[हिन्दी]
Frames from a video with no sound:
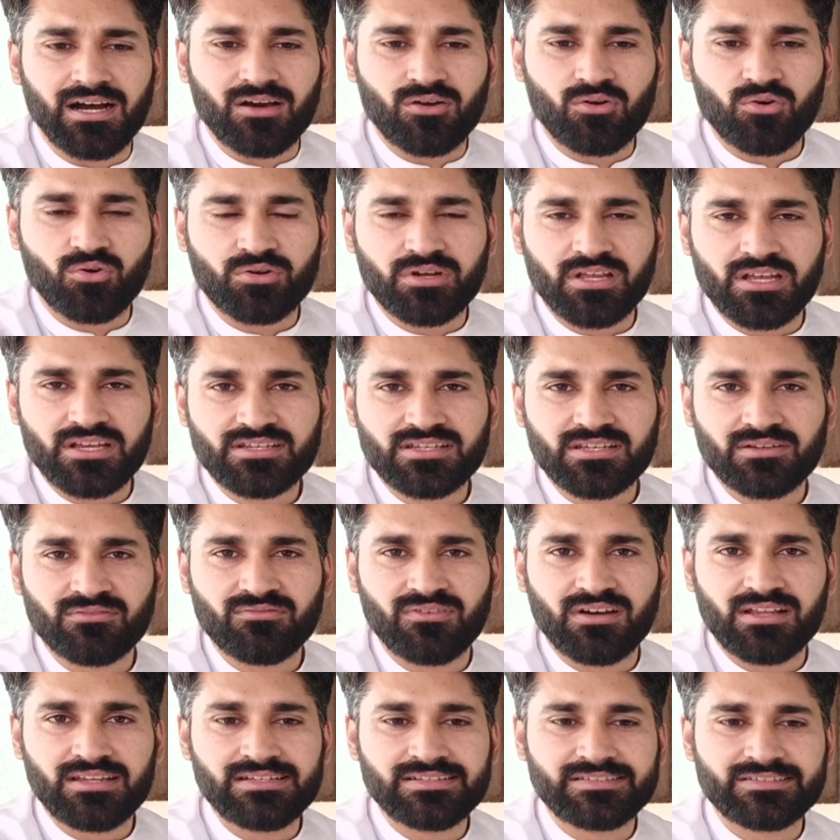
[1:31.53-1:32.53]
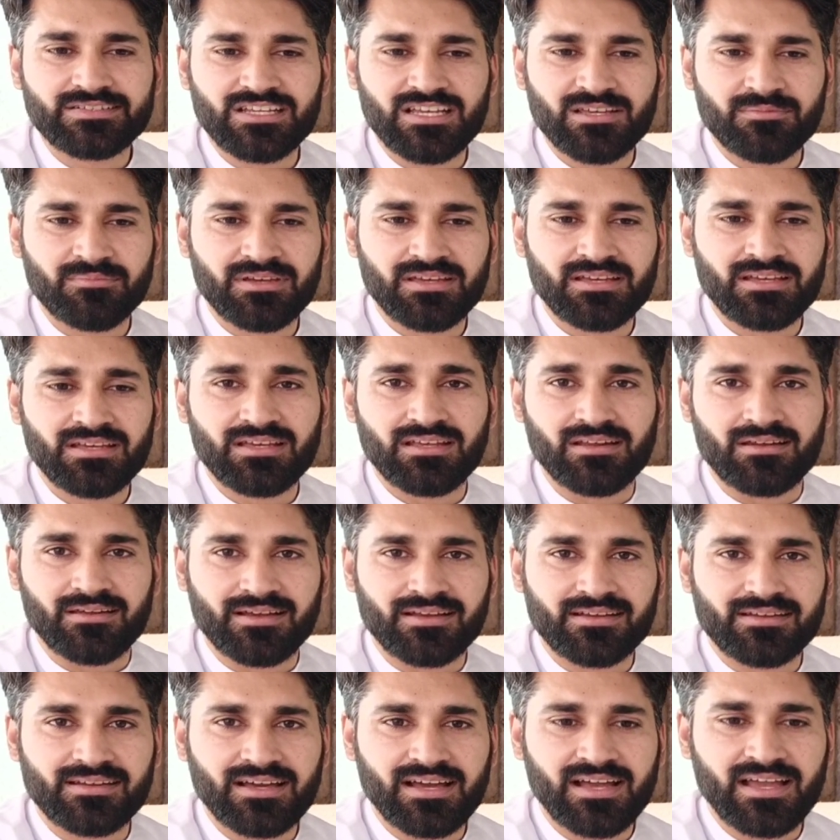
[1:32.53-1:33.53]
रोटेशन वाली ट्रे में
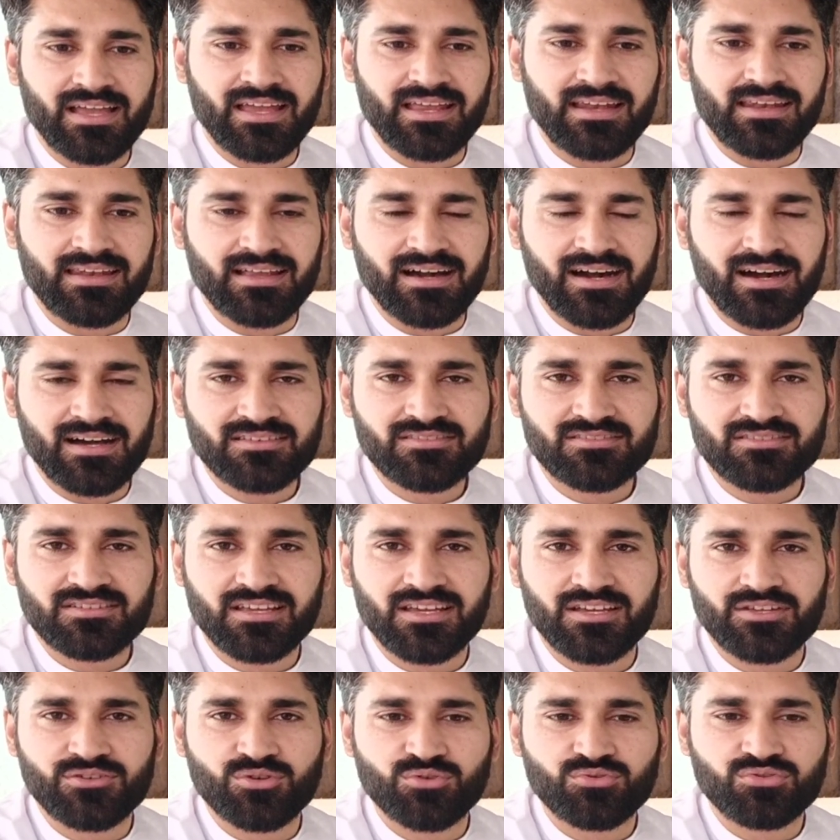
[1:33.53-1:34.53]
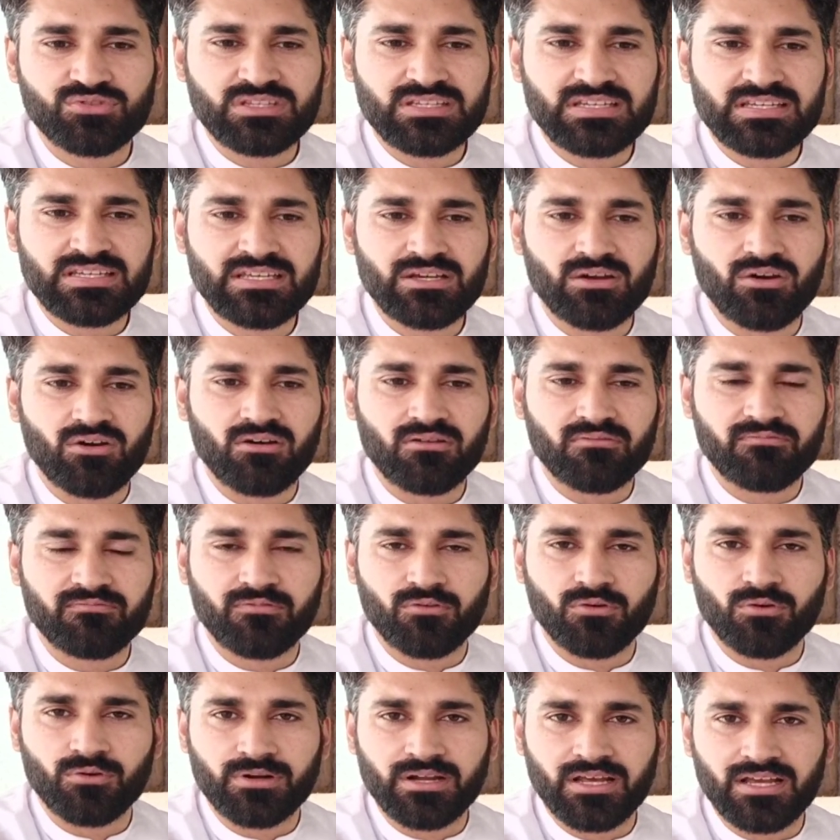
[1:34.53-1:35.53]
रखना है लास्ट के जो थ्री और
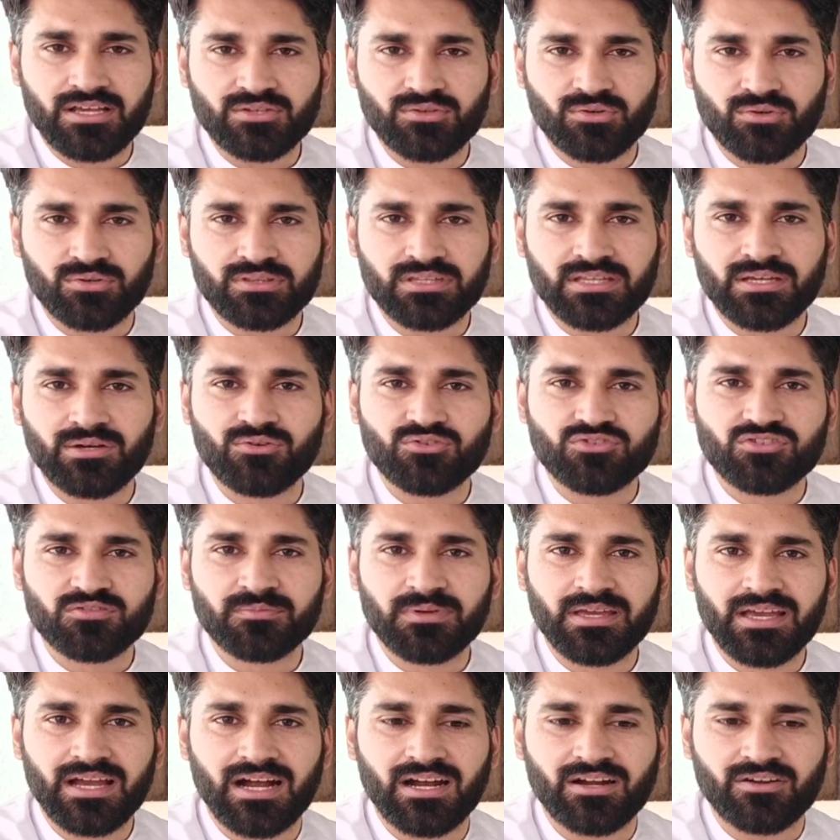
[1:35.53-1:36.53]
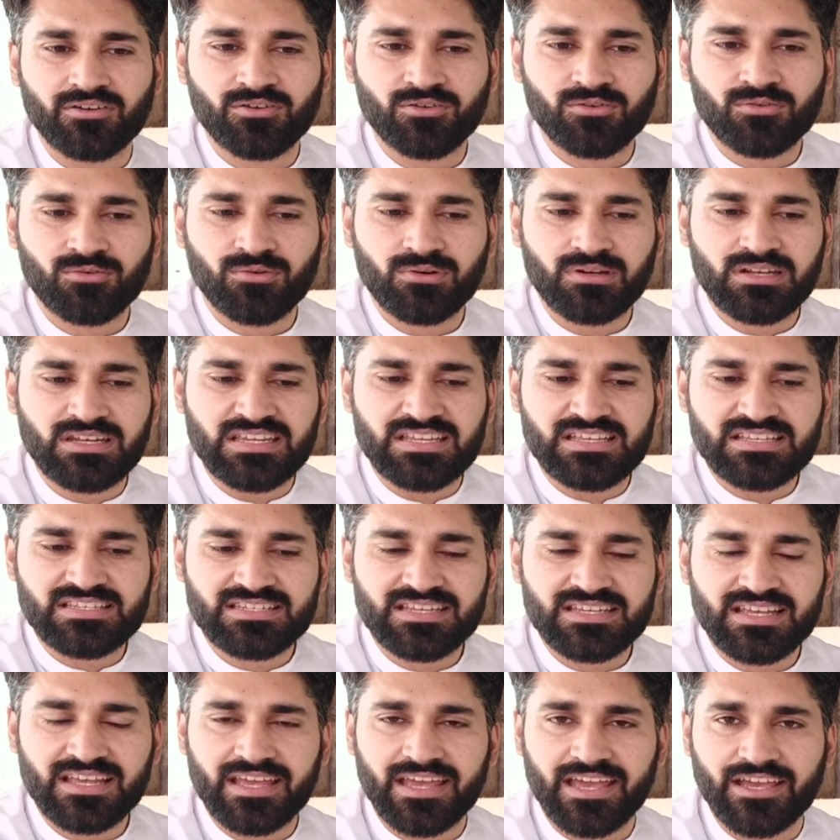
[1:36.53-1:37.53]
फोर डेज़ होते हैं उसमें अंडों को
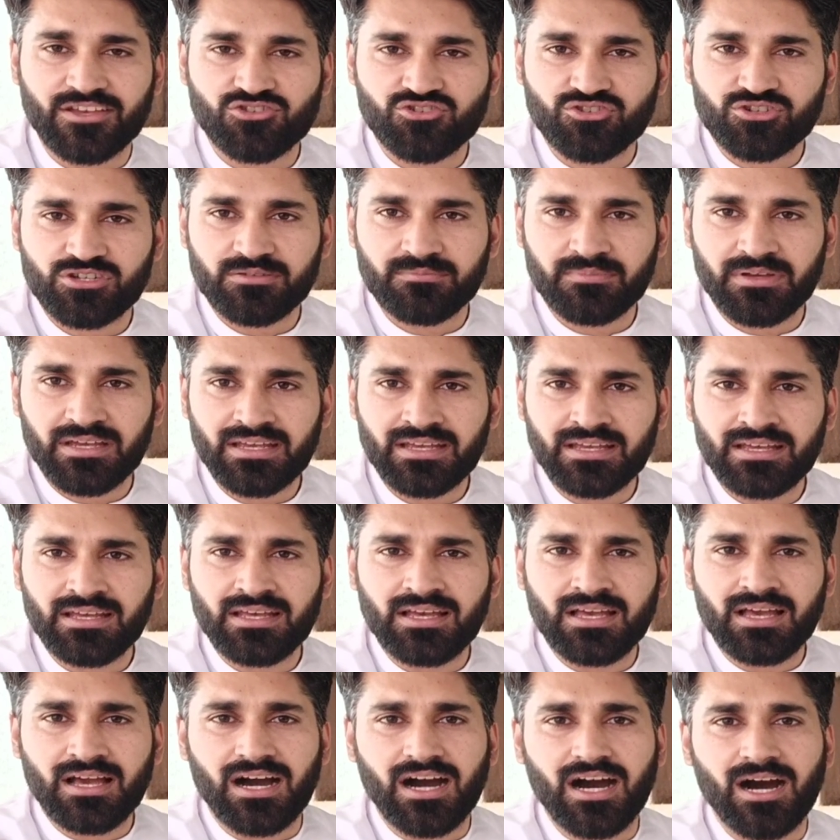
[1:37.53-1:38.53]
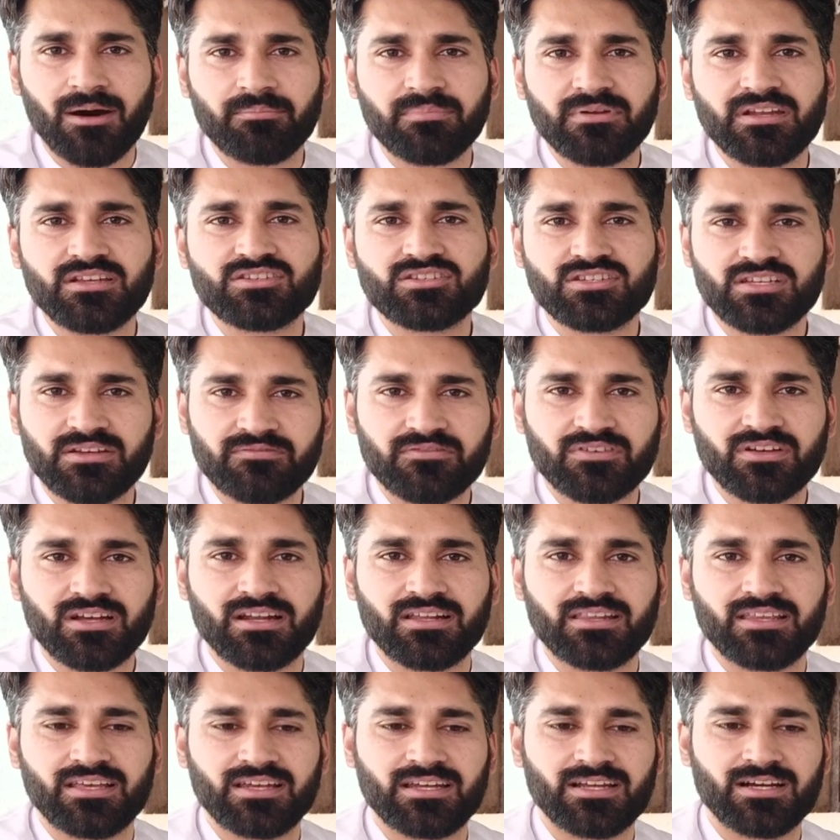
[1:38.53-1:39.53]
नीचे हैचरी में आपने शिफ्ट
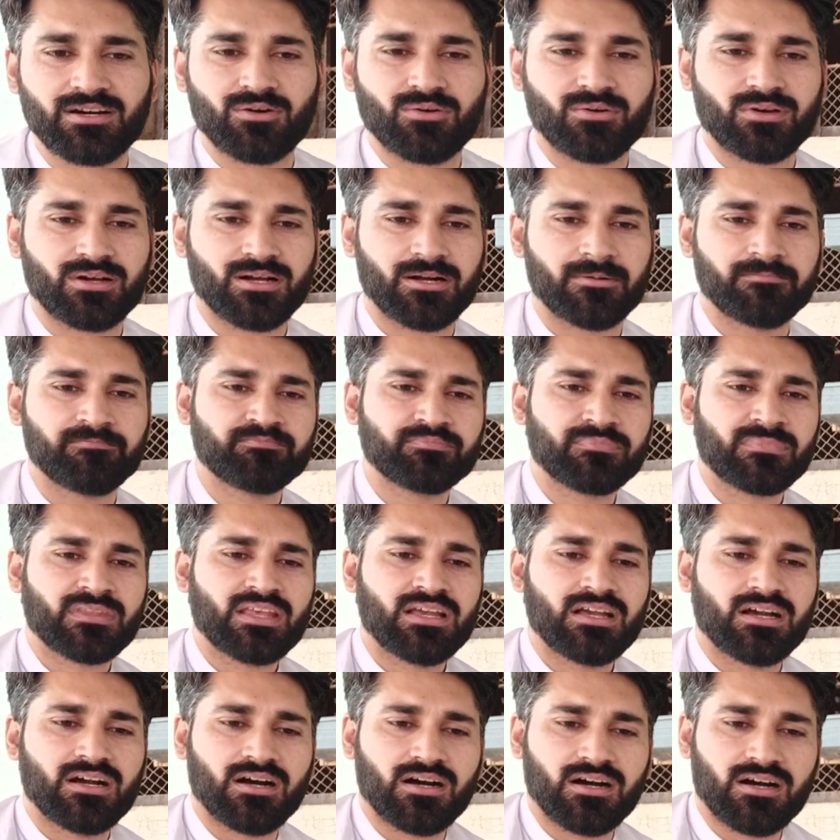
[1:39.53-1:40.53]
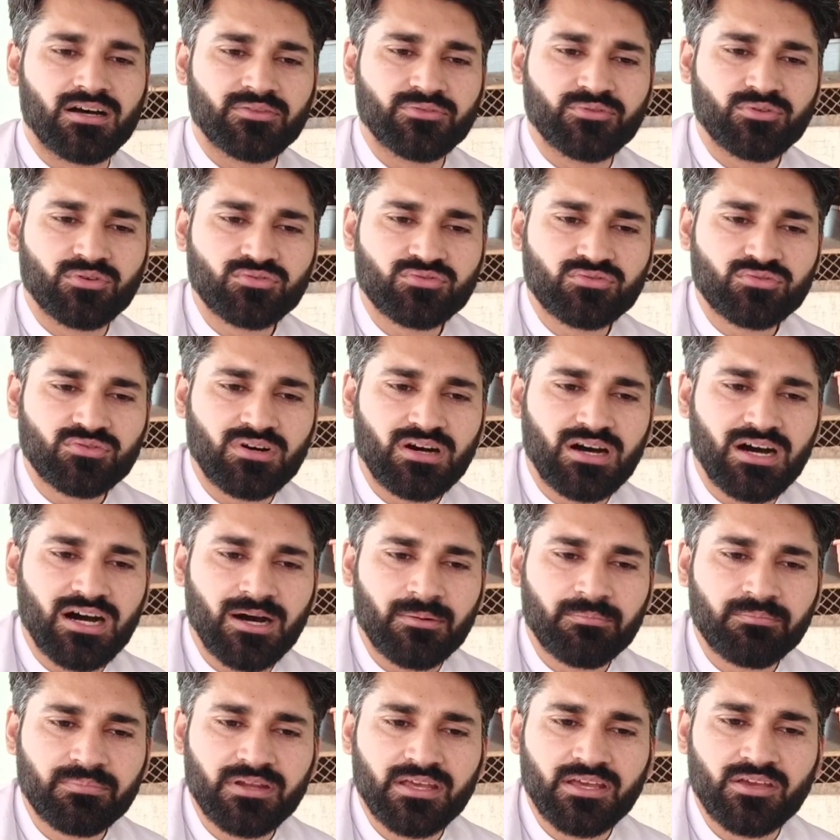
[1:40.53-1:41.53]
कर देना होगा आ, दोस्तों
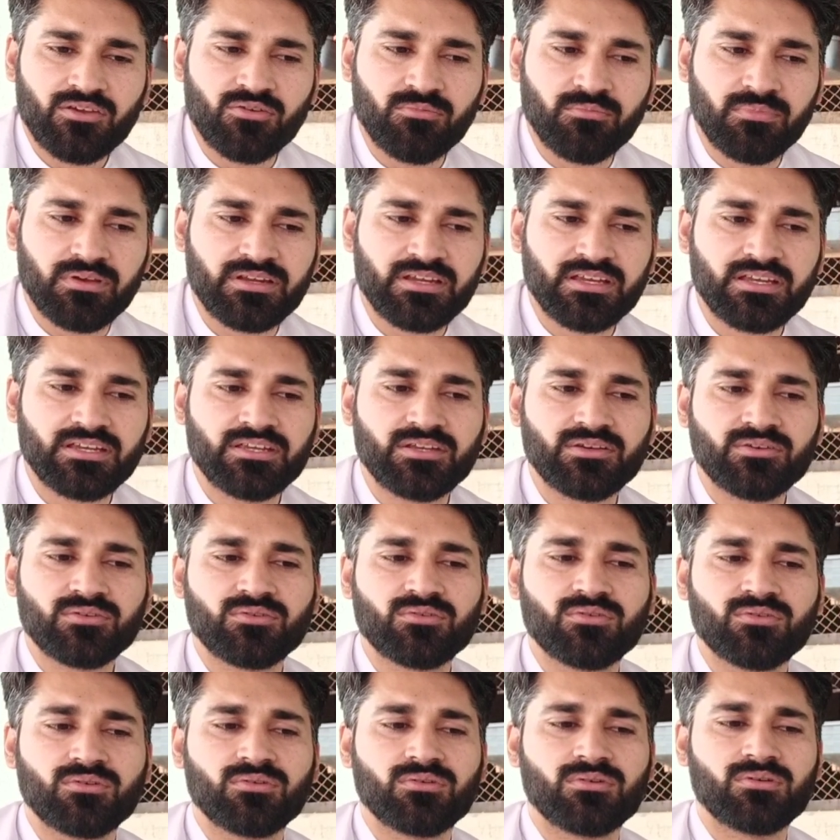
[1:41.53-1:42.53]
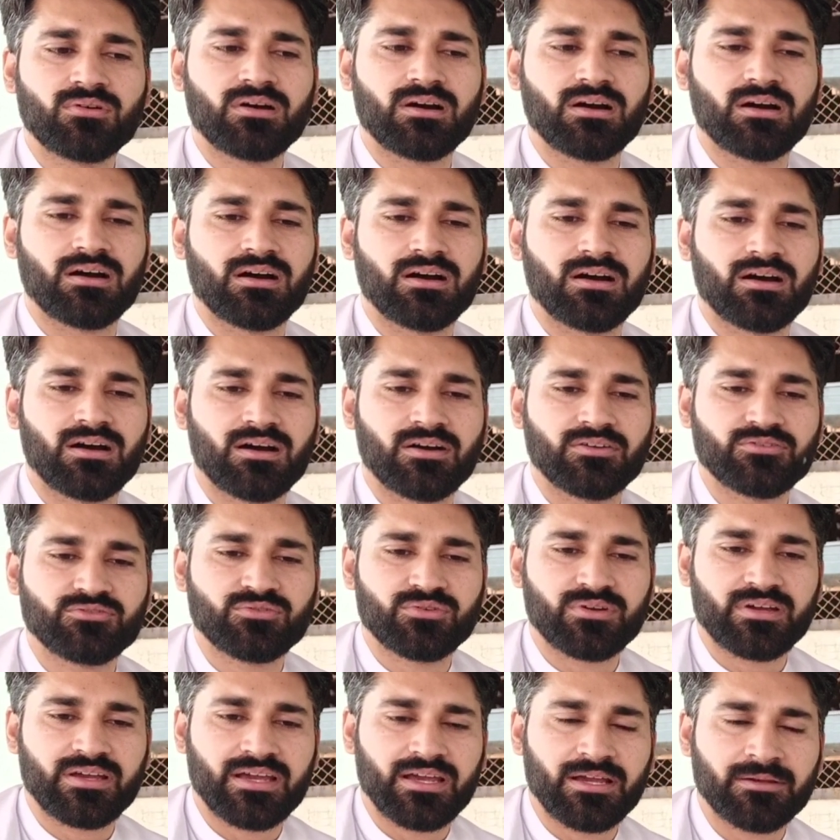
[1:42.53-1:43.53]
आपने ह्यूमिडिटी को आ,
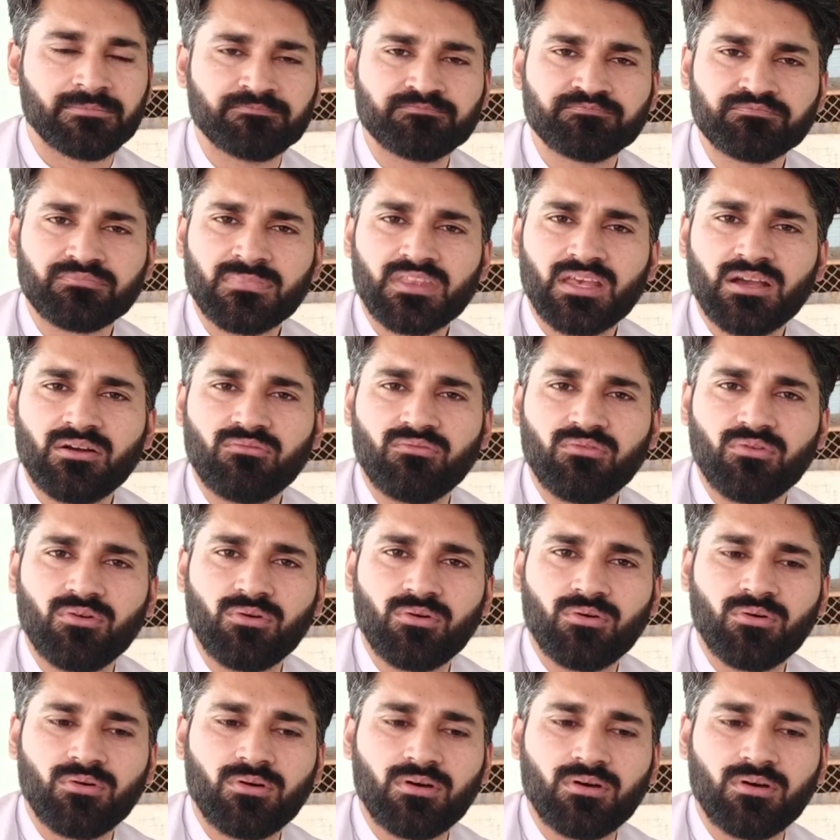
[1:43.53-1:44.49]
जो है वो